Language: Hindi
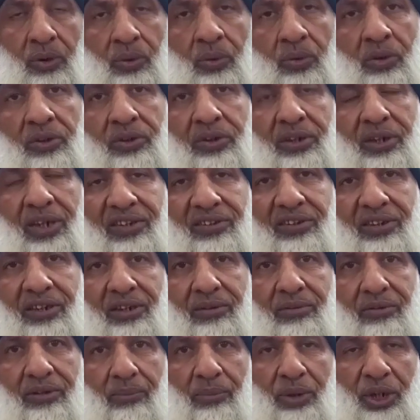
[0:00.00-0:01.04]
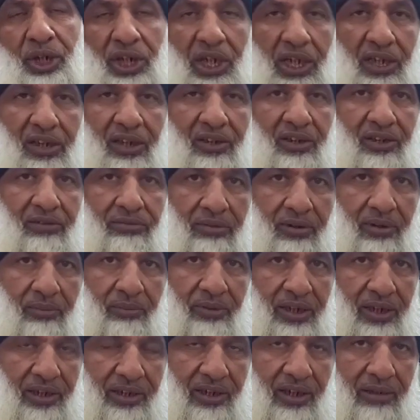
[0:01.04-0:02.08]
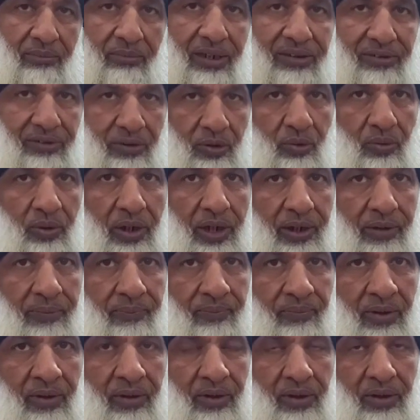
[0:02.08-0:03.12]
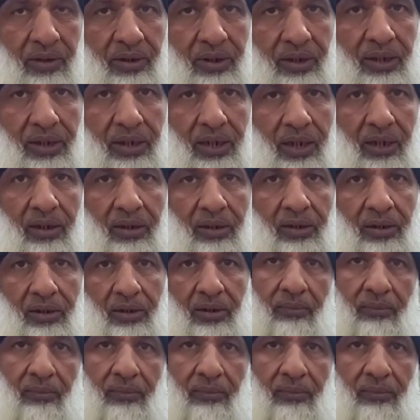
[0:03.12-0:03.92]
यूनस क्लासिक कंपटीशन खेला जिसमें मेरा लड़का मास्टर हुआ है ठीक है